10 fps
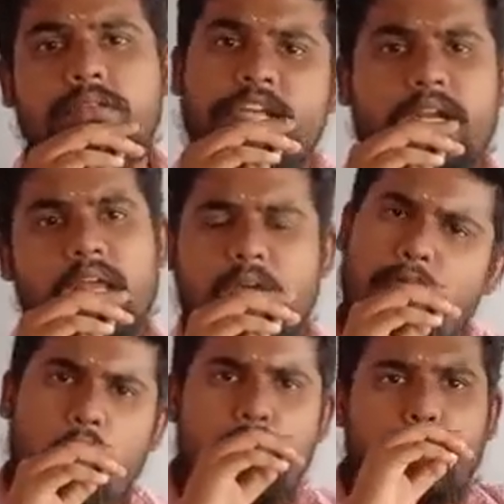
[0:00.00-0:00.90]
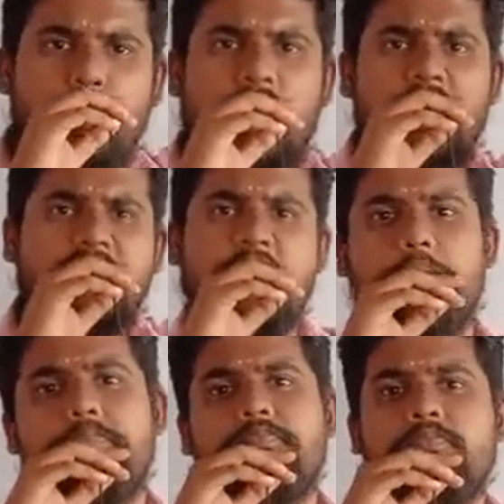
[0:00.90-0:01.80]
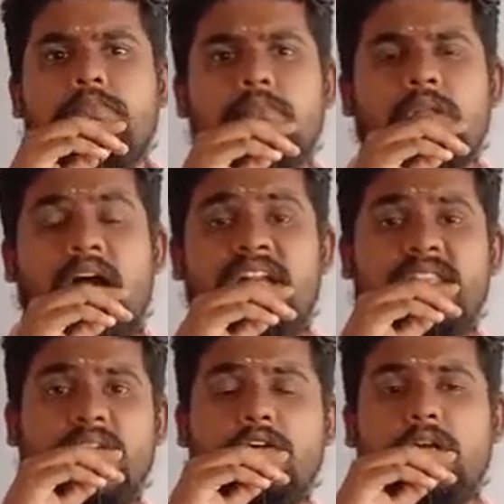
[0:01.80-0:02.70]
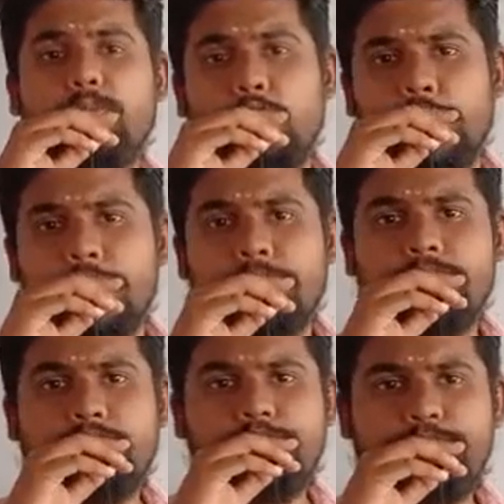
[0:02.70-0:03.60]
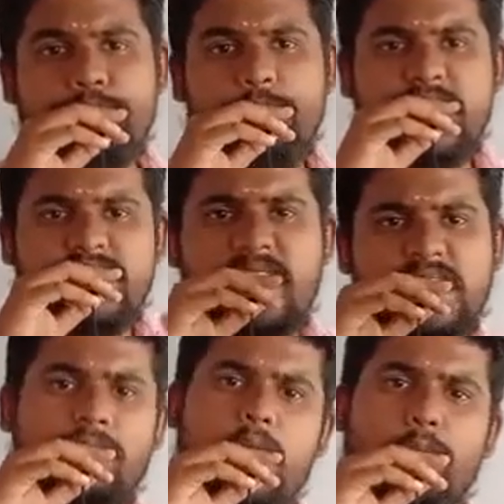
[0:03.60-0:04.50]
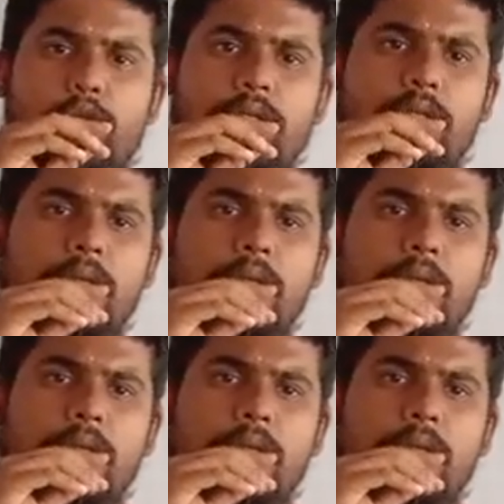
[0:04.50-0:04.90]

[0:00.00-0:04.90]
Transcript: சரிங்களா எவ்வளோ போட்டிருந்தாலும் சரி அடுத்து என்ன வரப்போகுது பிசி எக்ஸாம் வரப்போகுது